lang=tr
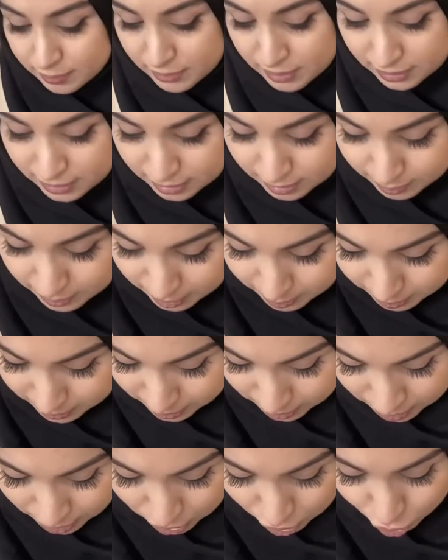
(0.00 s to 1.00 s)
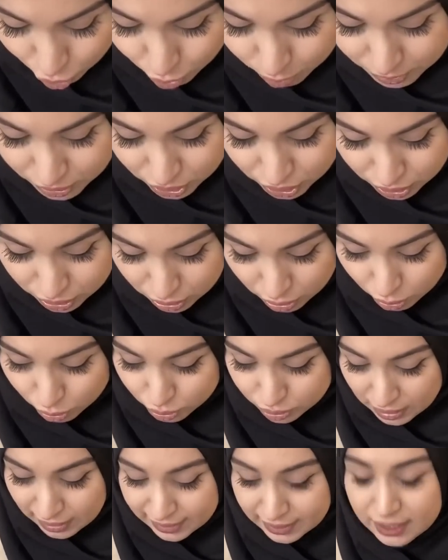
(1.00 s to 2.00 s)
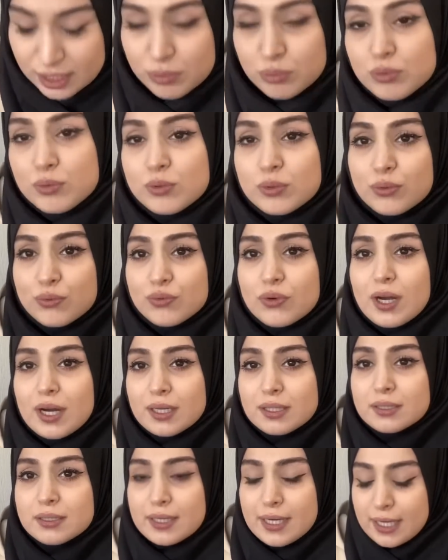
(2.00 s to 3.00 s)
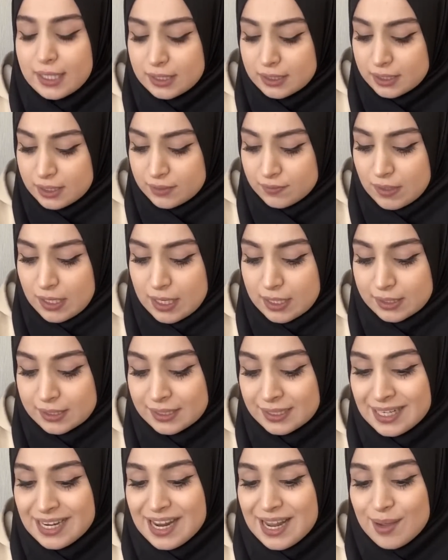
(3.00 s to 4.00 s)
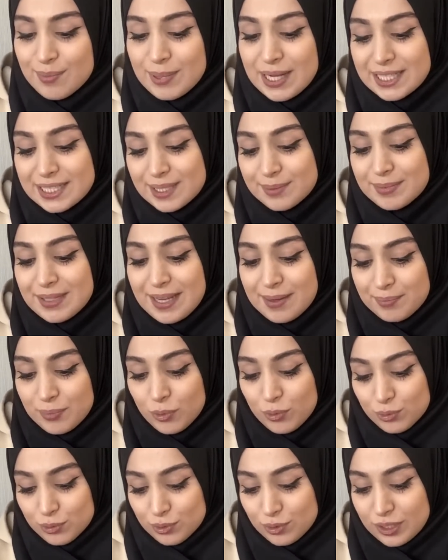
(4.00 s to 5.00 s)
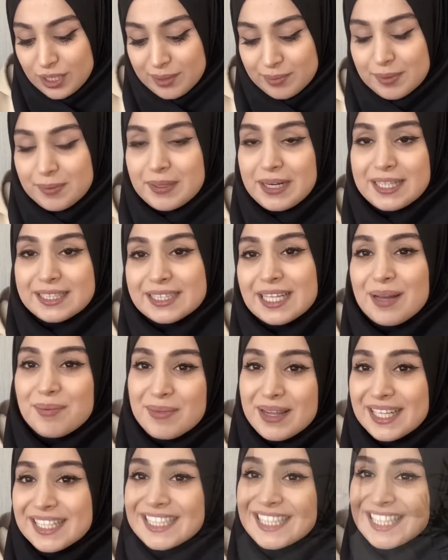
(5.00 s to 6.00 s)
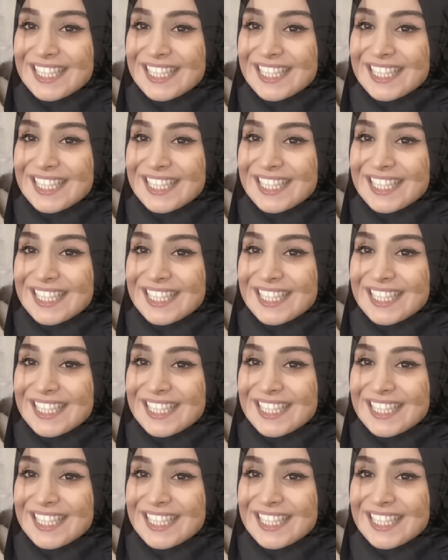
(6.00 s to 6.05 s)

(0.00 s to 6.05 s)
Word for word: dediğim gibi. Kumaşı da güzel. Yine bunun da farklı renkleri vardı. Ben tabii hep olduğu gibi biraz daha basic